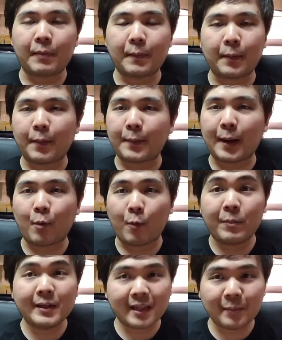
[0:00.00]
ไปไปมาผ
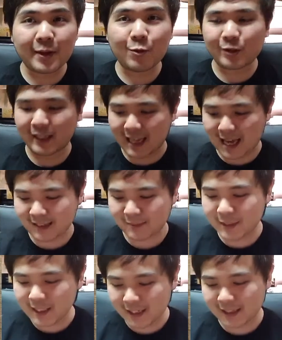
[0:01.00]
มเพิ่งได้มาดูทีหลัง
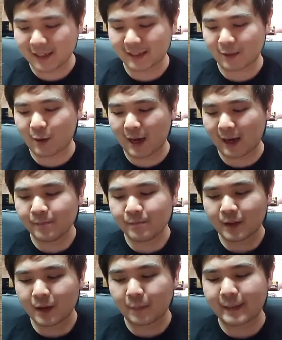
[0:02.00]
เพื่อนเลย แต่ว่า
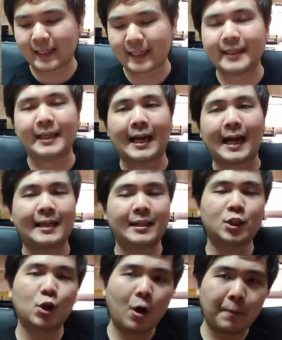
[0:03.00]
ก็เป็นอีกหนึ่งงาน
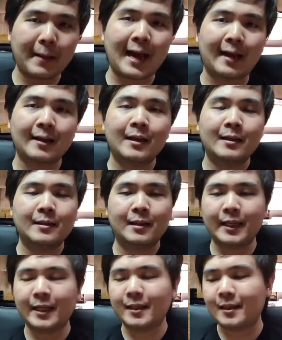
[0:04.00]
ที่ชอบมาก
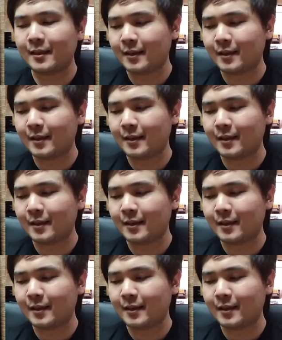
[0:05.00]
แล้วที่